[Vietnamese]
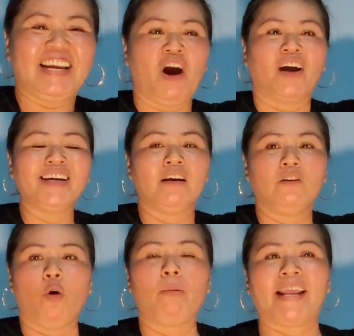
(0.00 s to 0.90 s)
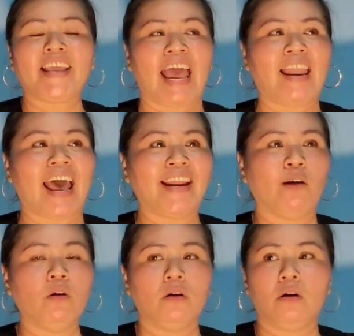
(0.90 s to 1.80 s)
Cái hỏi ủa bạn dì hai là ai
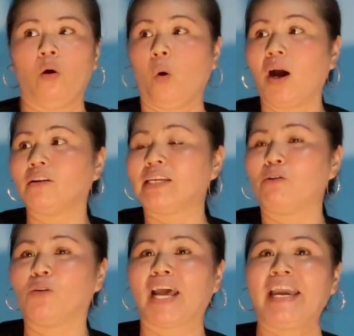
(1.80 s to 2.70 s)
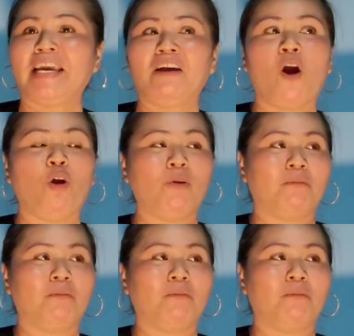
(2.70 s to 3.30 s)
đâu, ủa sao con thấy cái cô